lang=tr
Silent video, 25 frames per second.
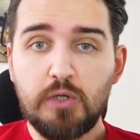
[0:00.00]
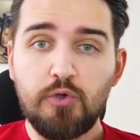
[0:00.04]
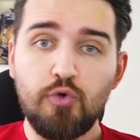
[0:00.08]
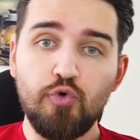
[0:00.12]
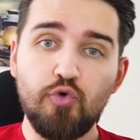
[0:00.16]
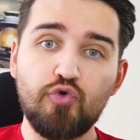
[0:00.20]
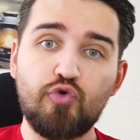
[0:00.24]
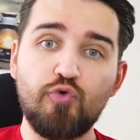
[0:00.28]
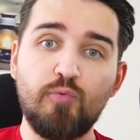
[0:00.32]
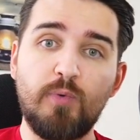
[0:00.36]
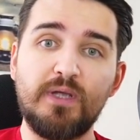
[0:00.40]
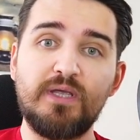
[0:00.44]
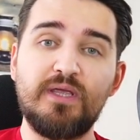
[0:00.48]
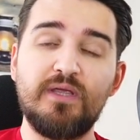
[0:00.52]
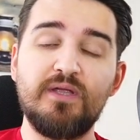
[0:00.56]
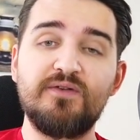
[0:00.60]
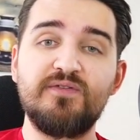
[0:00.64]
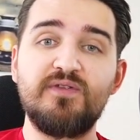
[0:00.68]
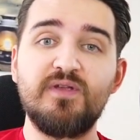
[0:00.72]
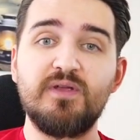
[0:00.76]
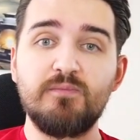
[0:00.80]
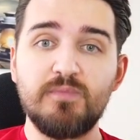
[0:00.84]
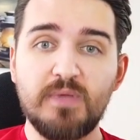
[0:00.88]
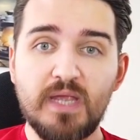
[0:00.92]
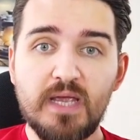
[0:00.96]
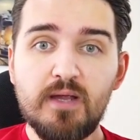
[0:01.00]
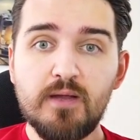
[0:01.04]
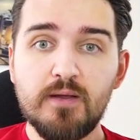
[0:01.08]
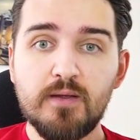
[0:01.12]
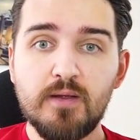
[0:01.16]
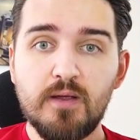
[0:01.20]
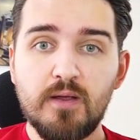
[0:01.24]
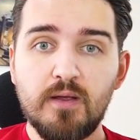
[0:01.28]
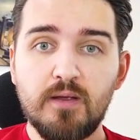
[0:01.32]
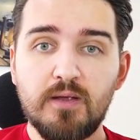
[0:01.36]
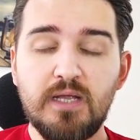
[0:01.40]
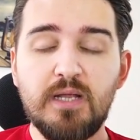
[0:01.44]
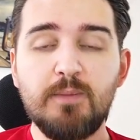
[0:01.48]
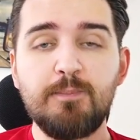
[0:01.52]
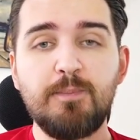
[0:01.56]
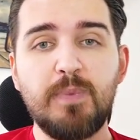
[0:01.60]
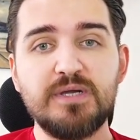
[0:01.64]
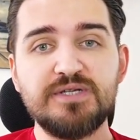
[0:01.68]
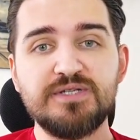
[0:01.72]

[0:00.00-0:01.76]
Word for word: YouTube'a girdiğimde ilk